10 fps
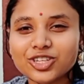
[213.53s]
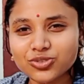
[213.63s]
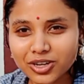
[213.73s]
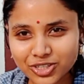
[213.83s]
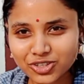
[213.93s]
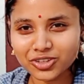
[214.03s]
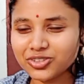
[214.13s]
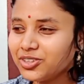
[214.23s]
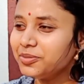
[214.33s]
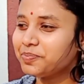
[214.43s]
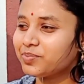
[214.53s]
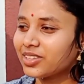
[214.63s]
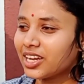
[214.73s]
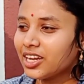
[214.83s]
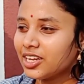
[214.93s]
চুলের যত্ন
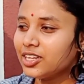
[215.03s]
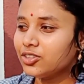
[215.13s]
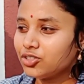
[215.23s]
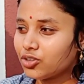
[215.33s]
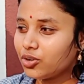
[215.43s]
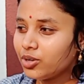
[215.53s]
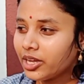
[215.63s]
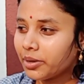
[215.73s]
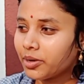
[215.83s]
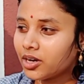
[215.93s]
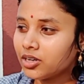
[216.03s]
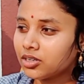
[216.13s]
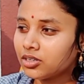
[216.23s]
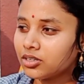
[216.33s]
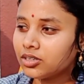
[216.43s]
তো চলো এবার
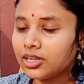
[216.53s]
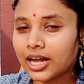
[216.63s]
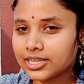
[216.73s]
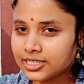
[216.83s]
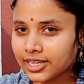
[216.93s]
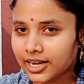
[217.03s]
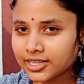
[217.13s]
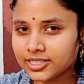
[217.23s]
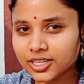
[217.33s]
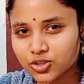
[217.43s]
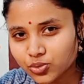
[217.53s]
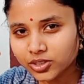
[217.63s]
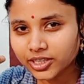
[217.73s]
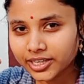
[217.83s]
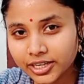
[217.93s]
লাস্টে দেখাচ্ছি যে
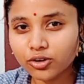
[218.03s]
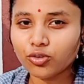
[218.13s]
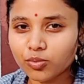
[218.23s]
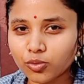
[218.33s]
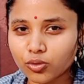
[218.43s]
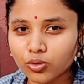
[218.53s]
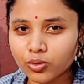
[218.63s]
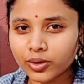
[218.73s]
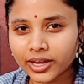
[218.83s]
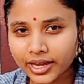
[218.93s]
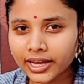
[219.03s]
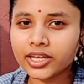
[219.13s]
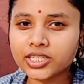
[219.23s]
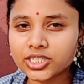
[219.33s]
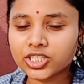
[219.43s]
চুলটা কীরকম হলো এই
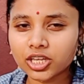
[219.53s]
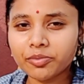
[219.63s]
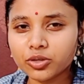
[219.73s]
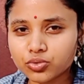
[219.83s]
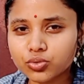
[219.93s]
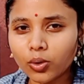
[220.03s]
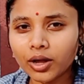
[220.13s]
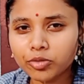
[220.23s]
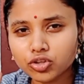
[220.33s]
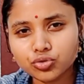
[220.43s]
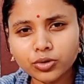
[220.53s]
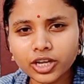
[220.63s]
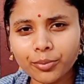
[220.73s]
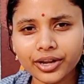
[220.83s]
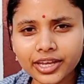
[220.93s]
জিনিসটা যে আমি ইউজ করলাম তো চুলটা
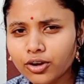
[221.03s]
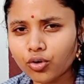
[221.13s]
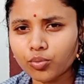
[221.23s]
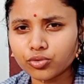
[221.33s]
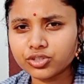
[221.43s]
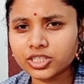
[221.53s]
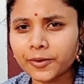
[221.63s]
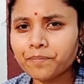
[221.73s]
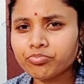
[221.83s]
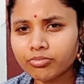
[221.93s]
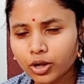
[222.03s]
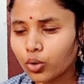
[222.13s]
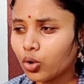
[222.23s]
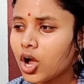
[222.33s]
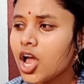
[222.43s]
আমার কীরকম হচ্ছে মানে
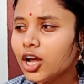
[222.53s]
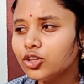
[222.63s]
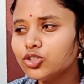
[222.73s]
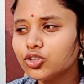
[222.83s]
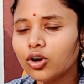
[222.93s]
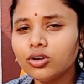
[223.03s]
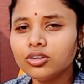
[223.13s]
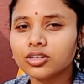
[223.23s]
হলো তো চলো